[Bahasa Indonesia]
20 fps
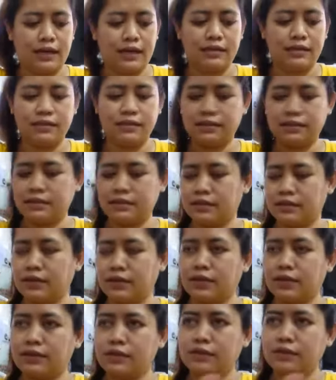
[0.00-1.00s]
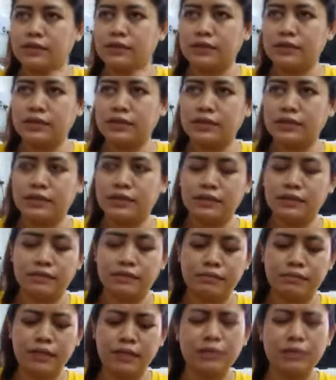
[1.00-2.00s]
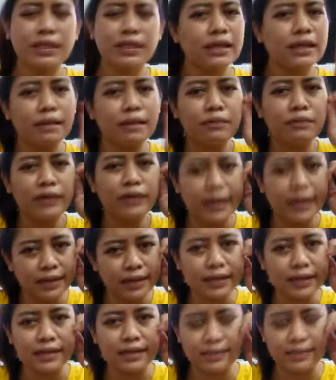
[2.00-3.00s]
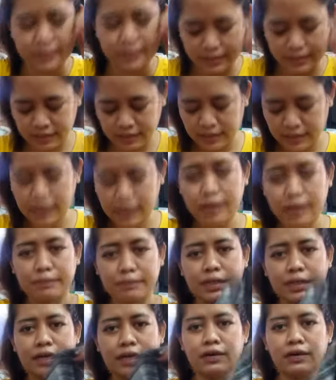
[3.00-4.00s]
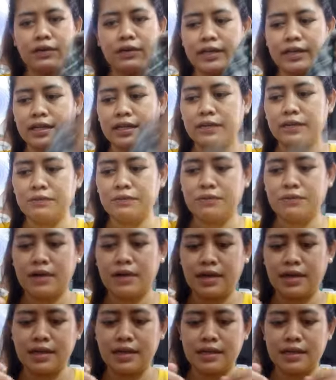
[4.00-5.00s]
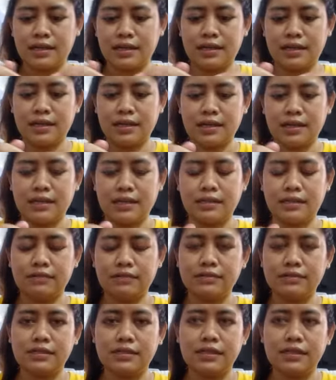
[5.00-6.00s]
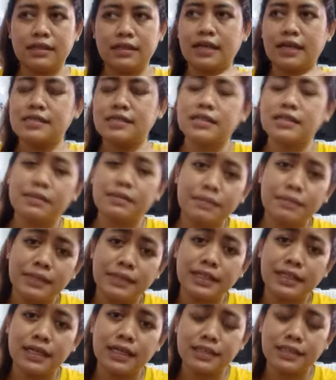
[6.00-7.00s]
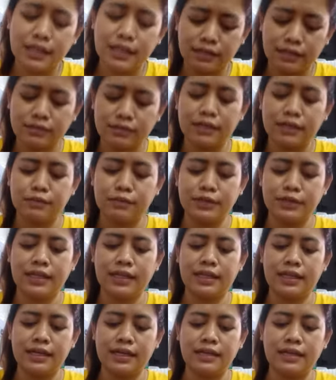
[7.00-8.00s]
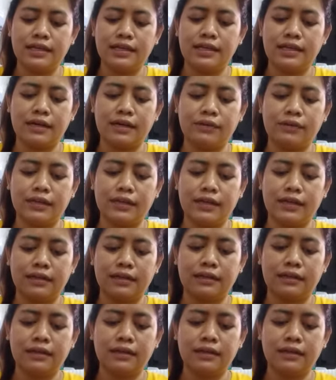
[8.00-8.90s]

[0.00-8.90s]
E, kolor baru tiga bulan kayaknya deh. Beli kolor ini dua, terus dikasih sama majikan satu jadi punya tiga ya yang kotak